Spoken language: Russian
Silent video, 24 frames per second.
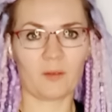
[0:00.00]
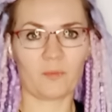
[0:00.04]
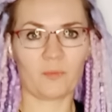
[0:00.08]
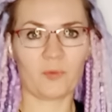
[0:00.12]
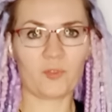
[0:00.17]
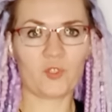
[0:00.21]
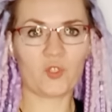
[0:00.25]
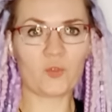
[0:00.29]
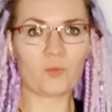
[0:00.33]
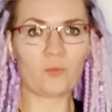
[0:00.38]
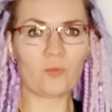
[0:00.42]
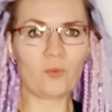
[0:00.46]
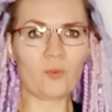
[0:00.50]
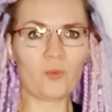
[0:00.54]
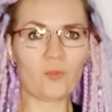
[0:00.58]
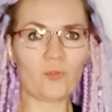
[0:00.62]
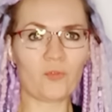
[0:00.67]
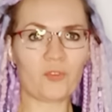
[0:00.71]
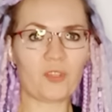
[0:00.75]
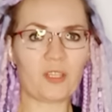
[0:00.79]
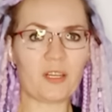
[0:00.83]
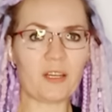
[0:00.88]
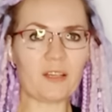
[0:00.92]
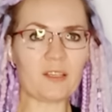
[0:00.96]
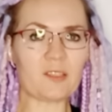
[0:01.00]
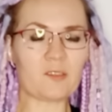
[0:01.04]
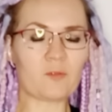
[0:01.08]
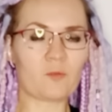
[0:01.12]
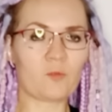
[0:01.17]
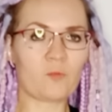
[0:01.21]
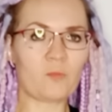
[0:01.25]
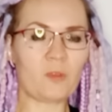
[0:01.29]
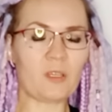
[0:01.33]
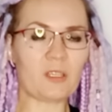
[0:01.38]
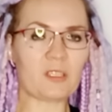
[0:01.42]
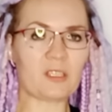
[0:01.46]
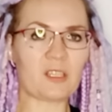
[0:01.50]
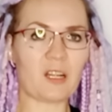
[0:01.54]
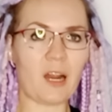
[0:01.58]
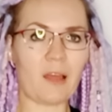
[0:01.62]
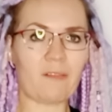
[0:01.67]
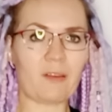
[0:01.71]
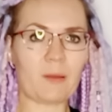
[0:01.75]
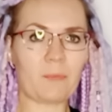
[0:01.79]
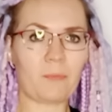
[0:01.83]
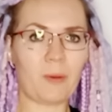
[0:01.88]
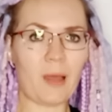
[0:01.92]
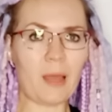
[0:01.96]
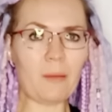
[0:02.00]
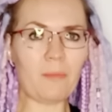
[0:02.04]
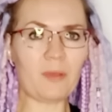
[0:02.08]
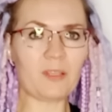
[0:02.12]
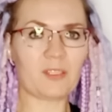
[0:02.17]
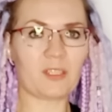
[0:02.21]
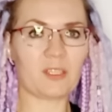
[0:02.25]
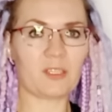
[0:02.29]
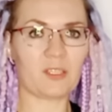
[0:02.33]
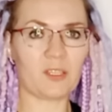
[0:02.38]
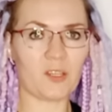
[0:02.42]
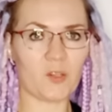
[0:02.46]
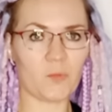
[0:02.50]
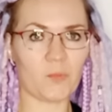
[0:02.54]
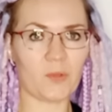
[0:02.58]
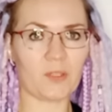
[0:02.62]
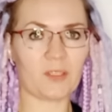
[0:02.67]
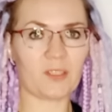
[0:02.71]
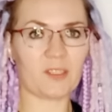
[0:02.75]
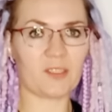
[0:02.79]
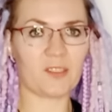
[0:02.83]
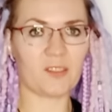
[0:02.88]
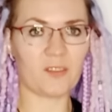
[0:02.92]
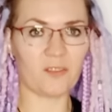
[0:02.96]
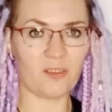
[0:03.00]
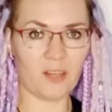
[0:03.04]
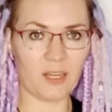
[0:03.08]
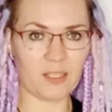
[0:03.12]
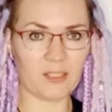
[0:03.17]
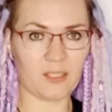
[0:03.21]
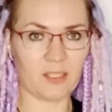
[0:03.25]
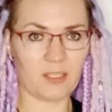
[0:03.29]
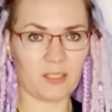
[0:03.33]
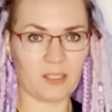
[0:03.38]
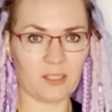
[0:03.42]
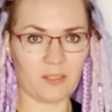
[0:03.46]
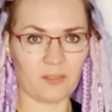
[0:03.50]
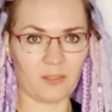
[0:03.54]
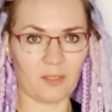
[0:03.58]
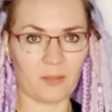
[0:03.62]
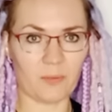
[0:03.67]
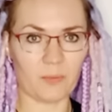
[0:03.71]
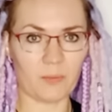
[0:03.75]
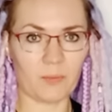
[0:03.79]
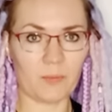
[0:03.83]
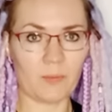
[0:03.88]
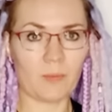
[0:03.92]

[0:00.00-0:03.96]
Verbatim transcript: Почему в трезвом уме и здравой памяти терпят издевательства?